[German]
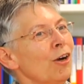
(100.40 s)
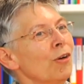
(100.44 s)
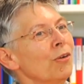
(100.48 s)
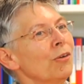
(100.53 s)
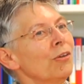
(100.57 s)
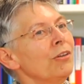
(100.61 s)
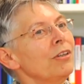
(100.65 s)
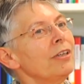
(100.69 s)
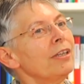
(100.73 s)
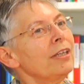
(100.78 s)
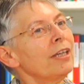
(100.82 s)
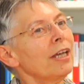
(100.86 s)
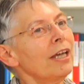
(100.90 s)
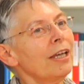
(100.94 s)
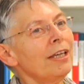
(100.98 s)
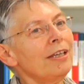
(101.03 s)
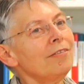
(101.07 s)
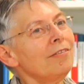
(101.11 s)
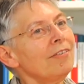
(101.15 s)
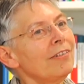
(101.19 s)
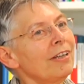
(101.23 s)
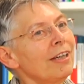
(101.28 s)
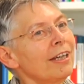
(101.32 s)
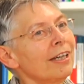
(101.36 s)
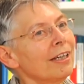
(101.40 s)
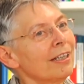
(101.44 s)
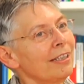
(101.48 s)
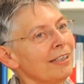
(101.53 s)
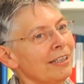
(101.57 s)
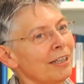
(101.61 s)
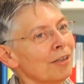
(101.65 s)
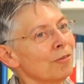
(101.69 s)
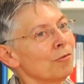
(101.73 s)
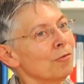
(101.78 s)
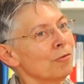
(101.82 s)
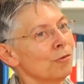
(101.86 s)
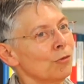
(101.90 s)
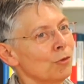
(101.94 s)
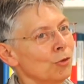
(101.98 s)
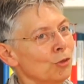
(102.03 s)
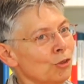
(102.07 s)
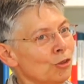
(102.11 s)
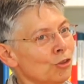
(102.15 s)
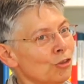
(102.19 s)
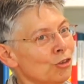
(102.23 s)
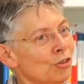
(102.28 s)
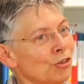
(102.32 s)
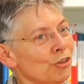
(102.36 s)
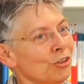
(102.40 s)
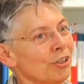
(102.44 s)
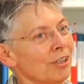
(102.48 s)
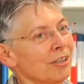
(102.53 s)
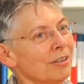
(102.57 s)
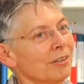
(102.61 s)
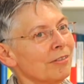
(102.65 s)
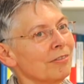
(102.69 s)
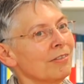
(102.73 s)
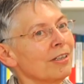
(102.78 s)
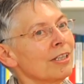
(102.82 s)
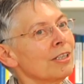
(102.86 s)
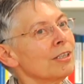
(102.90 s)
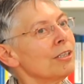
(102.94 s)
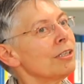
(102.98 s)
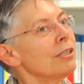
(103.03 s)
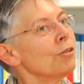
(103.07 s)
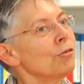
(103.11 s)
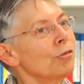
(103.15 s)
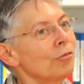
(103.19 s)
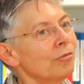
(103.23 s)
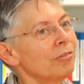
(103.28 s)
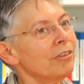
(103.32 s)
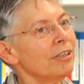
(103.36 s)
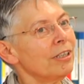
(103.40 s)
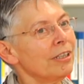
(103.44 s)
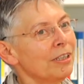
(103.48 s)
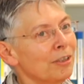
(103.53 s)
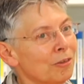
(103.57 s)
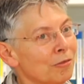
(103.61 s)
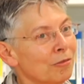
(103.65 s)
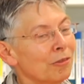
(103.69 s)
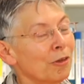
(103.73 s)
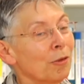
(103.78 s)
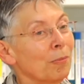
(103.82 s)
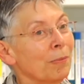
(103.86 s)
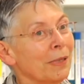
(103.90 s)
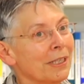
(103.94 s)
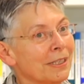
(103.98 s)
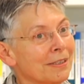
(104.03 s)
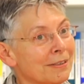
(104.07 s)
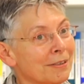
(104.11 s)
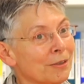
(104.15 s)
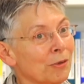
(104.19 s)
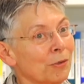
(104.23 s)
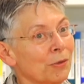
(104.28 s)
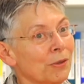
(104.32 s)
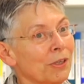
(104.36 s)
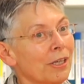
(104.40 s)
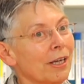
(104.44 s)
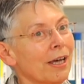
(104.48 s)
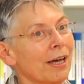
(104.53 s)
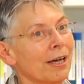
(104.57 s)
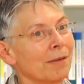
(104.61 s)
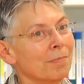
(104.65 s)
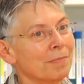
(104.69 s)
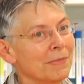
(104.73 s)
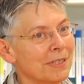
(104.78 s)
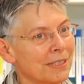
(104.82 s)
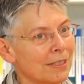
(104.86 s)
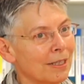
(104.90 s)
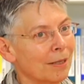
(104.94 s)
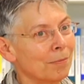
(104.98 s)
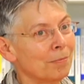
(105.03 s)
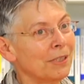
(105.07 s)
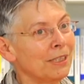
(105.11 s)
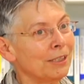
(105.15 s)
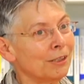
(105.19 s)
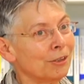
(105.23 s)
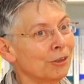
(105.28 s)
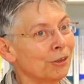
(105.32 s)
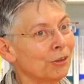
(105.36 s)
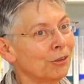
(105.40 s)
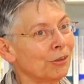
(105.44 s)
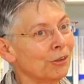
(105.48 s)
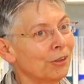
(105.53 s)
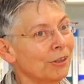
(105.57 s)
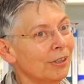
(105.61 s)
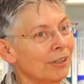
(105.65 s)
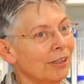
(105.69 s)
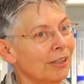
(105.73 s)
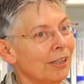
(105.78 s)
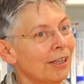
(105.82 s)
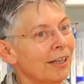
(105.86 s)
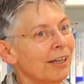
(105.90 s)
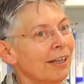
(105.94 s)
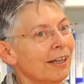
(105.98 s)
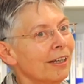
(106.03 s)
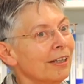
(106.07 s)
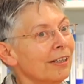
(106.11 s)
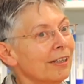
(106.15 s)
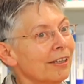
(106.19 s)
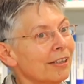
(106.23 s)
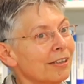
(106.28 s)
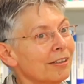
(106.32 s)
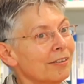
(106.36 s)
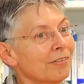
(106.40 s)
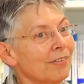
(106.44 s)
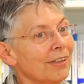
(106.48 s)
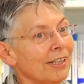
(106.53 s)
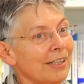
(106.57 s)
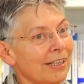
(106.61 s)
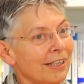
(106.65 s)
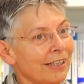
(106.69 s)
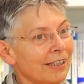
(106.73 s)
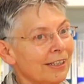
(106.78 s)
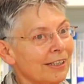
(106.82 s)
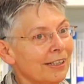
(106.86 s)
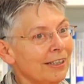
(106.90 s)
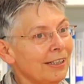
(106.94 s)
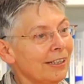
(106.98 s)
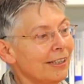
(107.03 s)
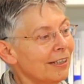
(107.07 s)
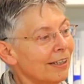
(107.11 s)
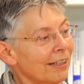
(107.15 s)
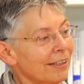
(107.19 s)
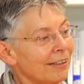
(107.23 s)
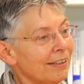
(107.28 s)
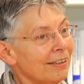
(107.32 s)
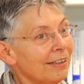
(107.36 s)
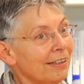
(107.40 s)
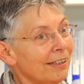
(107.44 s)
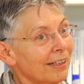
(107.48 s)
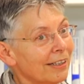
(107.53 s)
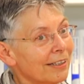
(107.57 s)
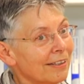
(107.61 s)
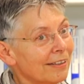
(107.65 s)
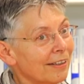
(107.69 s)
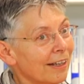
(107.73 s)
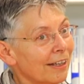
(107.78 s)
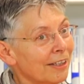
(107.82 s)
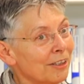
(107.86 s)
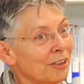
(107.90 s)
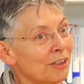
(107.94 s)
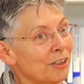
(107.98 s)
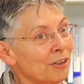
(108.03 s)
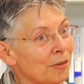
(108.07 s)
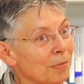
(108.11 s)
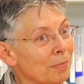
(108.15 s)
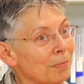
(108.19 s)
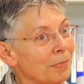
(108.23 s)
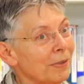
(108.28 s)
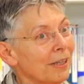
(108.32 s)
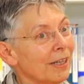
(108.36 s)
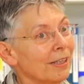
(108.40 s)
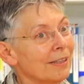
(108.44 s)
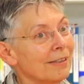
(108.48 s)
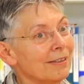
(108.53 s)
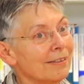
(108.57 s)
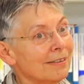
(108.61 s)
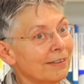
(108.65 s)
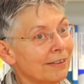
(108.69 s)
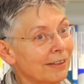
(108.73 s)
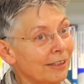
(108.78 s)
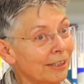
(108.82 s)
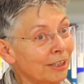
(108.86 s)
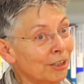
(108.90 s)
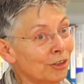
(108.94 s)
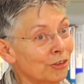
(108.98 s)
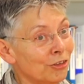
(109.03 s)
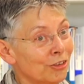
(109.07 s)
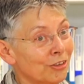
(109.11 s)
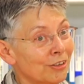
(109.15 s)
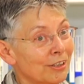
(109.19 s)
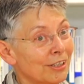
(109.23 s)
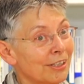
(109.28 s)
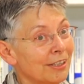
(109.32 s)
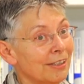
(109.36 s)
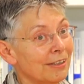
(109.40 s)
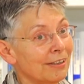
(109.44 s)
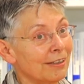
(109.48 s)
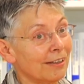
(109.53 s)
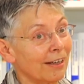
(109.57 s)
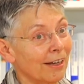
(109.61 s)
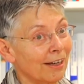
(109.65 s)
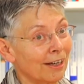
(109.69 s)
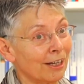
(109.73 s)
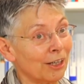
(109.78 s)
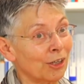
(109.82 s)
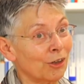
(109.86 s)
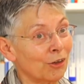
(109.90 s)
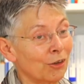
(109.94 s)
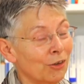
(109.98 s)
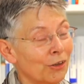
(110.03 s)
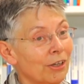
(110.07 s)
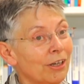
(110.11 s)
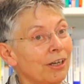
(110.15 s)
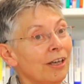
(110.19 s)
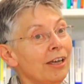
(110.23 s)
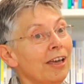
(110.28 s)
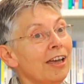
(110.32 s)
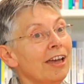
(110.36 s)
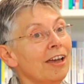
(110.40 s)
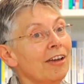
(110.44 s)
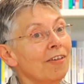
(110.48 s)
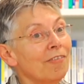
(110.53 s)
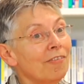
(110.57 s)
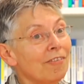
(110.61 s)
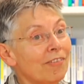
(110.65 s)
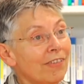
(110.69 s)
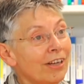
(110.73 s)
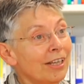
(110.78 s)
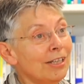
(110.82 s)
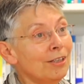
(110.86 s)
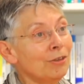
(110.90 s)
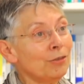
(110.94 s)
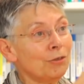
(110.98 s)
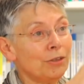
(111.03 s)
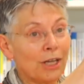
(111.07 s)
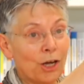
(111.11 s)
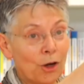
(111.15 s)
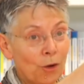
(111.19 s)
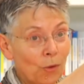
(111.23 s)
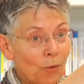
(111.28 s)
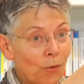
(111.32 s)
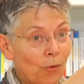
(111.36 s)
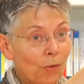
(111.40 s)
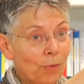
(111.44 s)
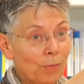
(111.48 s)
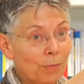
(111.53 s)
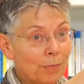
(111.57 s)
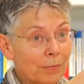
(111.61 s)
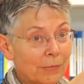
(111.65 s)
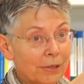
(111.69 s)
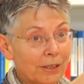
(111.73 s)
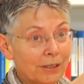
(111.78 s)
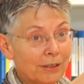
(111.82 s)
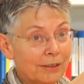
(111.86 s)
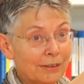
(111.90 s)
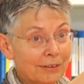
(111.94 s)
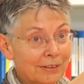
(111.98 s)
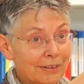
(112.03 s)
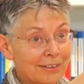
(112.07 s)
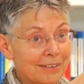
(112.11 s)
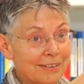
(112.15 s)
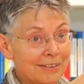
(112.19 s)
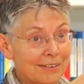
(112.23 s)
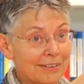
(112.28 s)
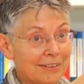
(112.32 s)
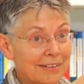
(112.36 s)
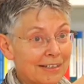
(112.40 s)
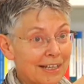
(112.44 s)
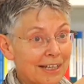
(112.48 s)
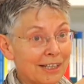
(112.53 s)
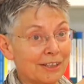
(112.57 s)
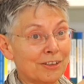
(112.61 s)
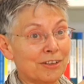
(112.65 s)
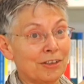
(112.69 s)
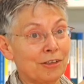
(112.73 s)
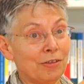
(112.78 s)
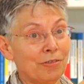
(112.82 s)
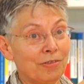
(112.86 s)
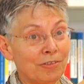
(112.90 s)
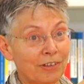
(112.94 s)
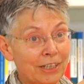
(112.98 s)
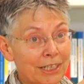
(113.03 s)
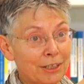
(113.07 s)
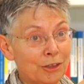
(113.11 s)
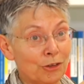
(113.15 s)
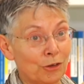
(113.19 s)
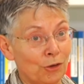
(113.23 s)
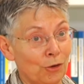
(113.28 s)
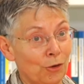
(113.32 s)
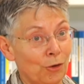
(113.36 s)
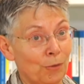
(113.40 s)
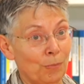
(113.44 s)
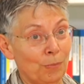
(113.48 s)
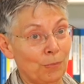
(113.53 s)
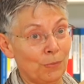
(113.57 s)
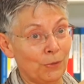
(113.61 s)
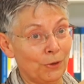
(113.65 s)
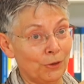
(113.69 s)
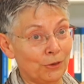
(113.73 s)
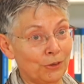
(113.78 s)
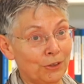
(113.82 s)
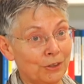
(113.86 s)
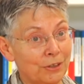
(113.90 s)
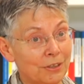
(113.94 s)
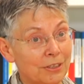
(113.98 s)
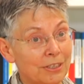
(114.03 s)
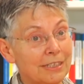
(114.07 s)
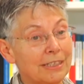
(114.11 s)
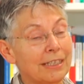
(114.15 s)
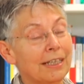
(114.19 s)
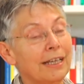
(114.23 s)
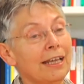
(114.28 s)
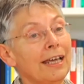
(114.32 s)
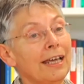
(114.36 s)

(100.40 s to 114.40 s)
Und dann wäre der Wunsch, dass wir so viel Informationen haben sammeln können, dass wir der Kita, die jetzt an diesem Platz X steht, sagen können, wenn du da oben in dieses nächste Feld kommen möchtest,